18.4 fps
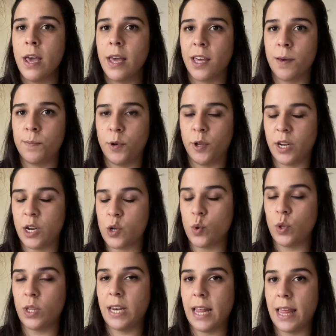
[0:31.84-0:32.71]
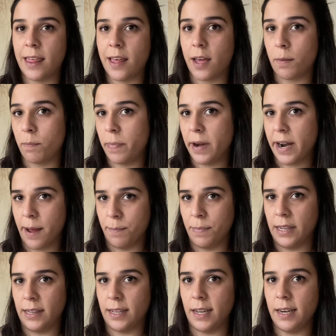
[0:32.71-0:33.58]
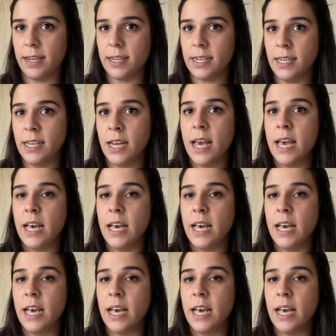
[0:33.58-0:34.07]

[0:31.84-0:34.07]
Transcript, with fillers: que podrás utilizar para metales.